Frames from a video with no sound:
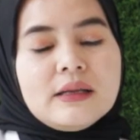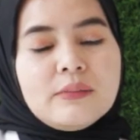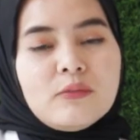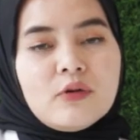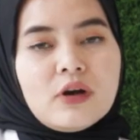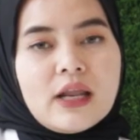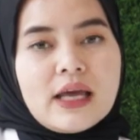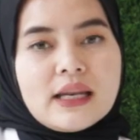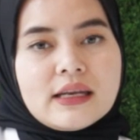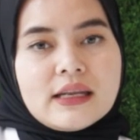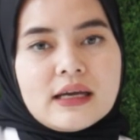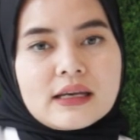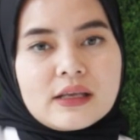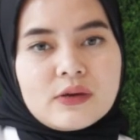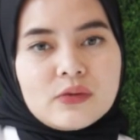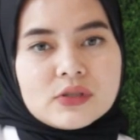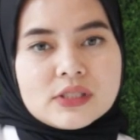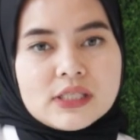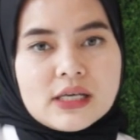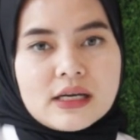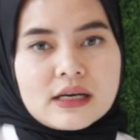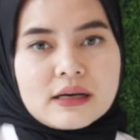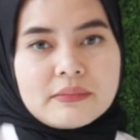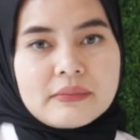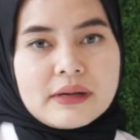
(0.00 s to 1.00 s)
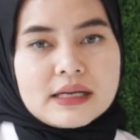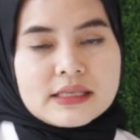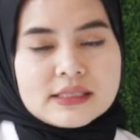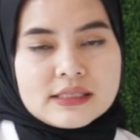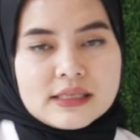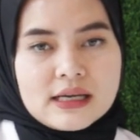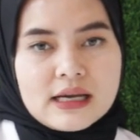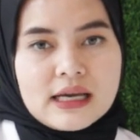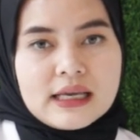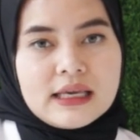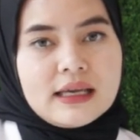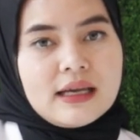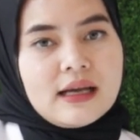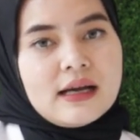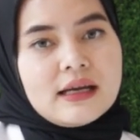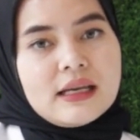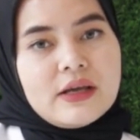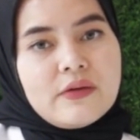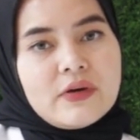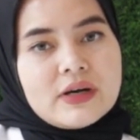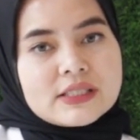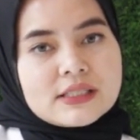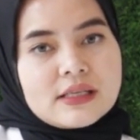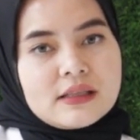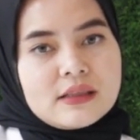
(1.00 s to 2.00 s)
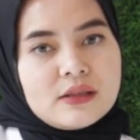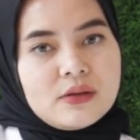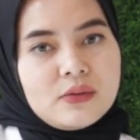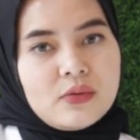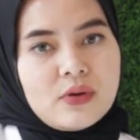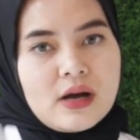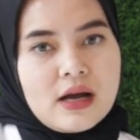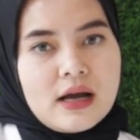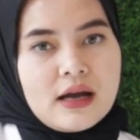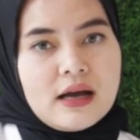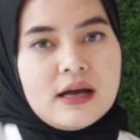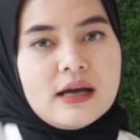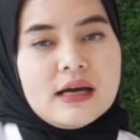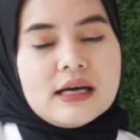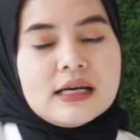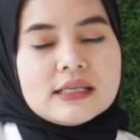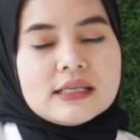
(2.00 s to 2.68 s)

dimulai dari usia remaja hingga dewasa tua.